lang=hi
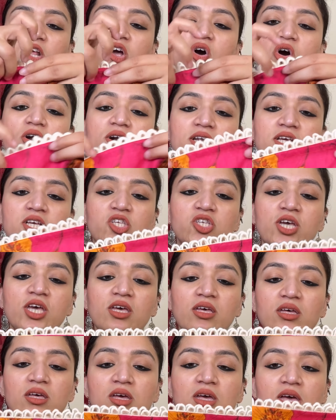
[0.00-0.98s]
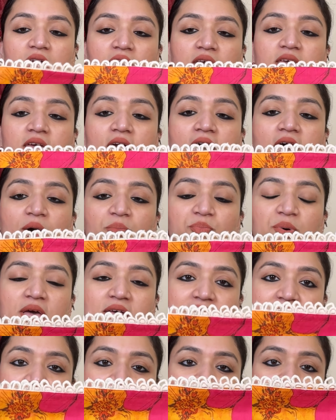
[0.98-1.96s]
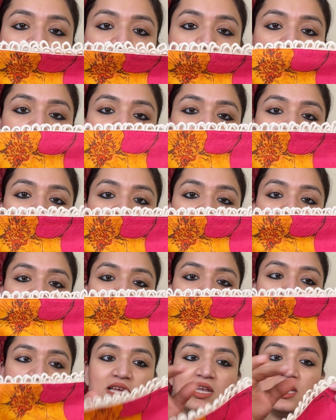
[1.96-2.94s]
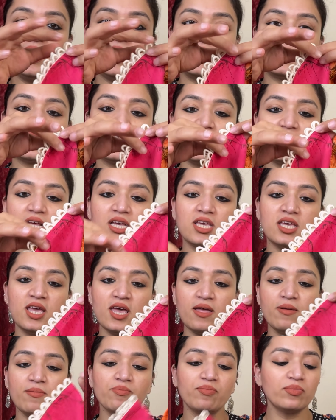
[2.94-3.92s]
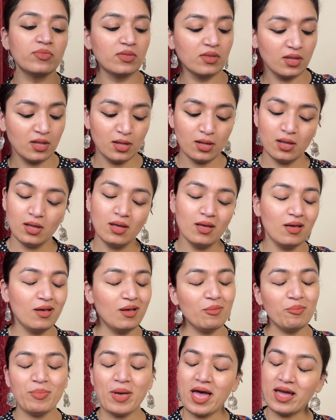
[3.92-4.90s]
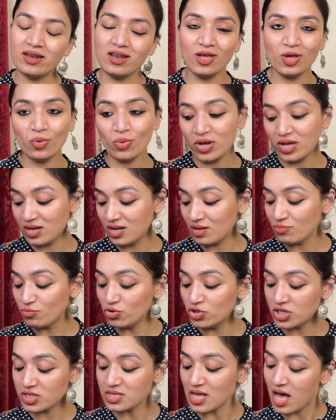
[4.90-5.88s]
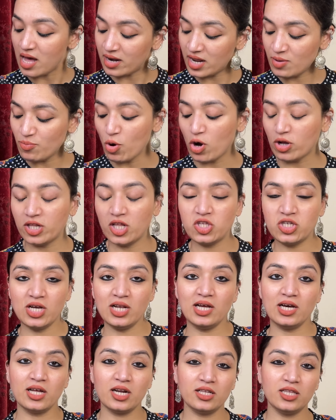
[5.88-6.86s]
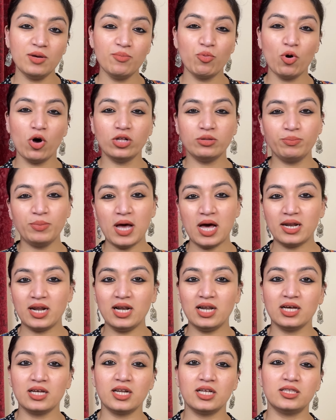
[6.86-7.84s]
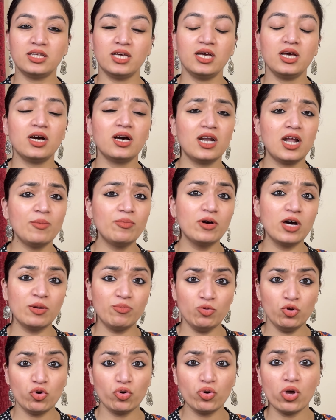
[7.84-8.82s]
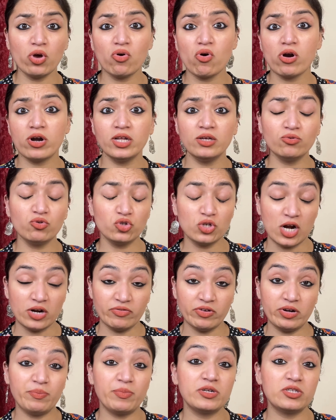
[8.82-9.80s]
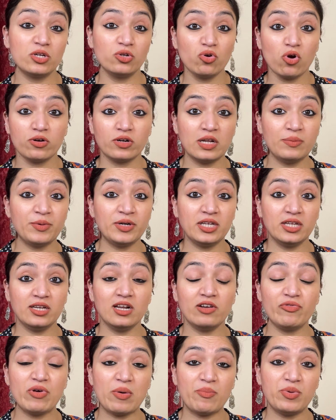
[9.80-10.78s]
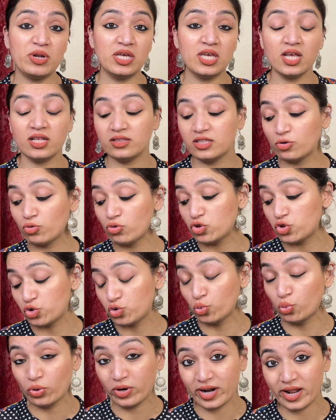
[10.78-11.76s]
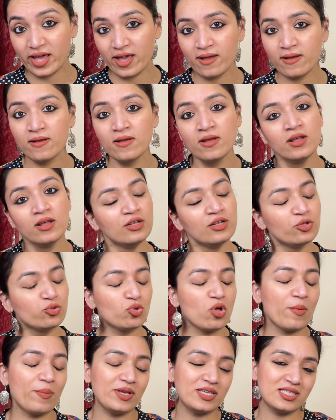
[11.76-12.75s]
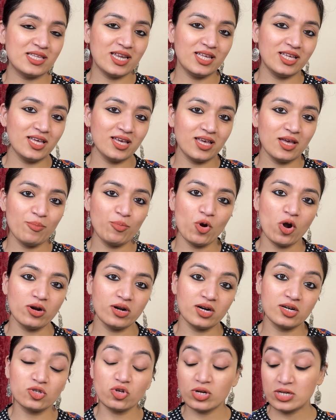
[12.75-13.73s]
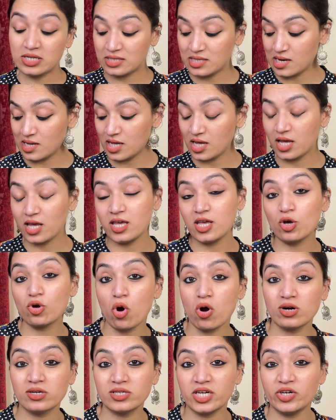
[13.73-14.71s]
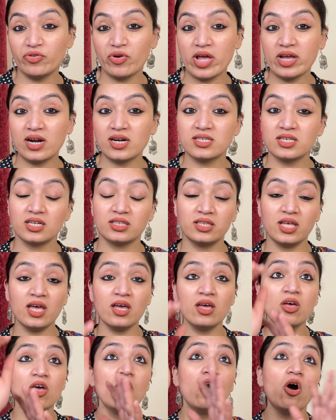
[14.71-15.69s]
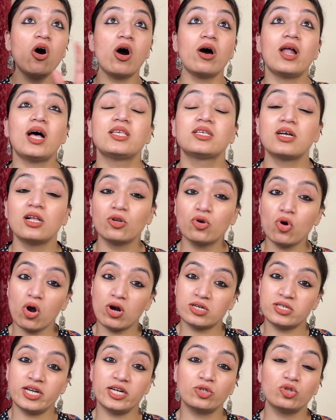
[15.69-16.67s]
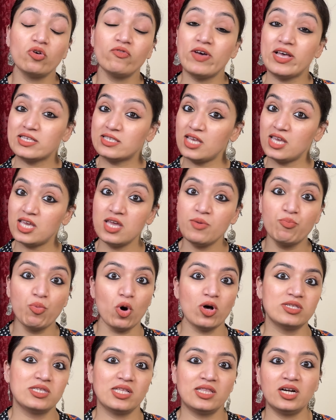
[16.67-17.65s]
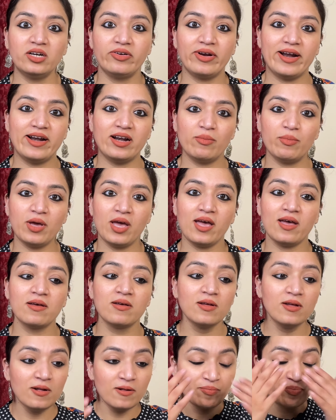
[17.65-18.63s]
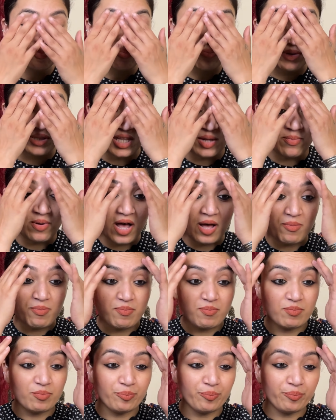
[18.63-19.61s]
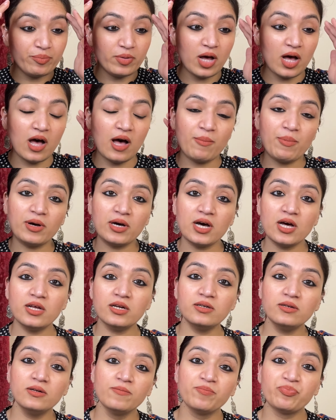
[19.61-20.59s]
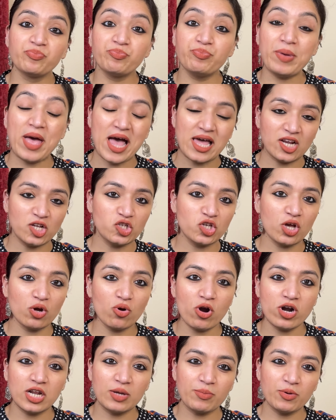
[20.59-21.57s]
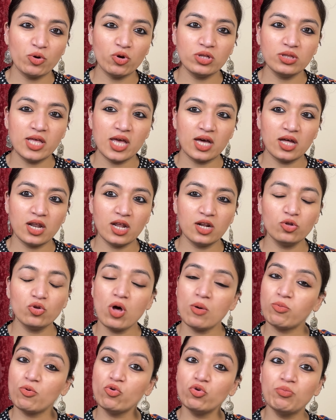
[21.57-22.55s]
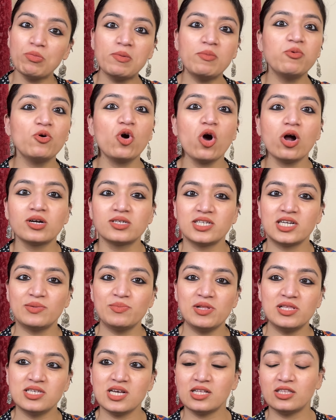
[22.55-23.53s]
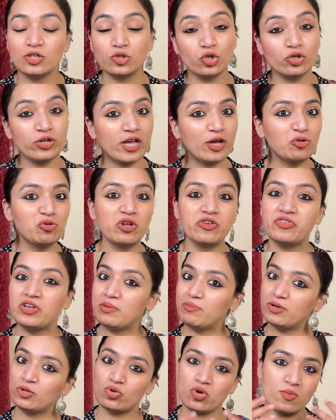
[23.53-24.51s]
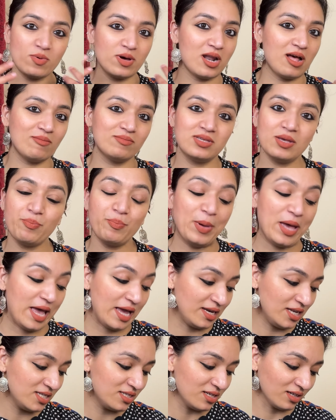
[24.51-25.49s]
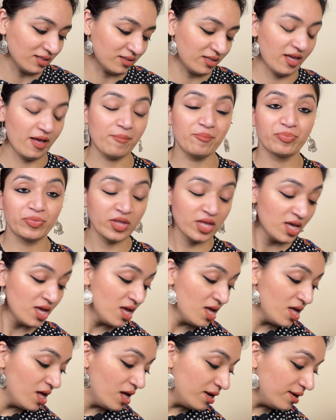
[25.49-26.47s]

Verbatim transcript: है और नीचे यहाँ पे ऐसे क्रोशिया वर्क की लेस दे रखी है पहने हुए ना मुझे सारे ही बहुत अच्छे लग रहे थे बहुत प्यारे लग रहे थे अगर आप गर्मियों के अकॉर्डिंग कुछ हंड्रेड परसेंट कॉटन मटीरियल फैब्रिक के अंदर कुछ ढूंढ रहे हैं तो आप इस तरीके के प्रोडक्ट्स और इस तरीके के ये कॉर्ड सेट ट्राई कर सकते हैं और आजकल कॉर्ड सेट तो वैसे ही बहुत ज़्यादा ट्रेंड में है मतलब आप आप अगर मैरिज के अकॉर्डिंग भी कोई देख रहे हैं तो आपको उनमें भी कॉर्ड सेट मिल जाते हैं तो रेगुलर वेयर में तो आप आराम से पहन ही सकते हैं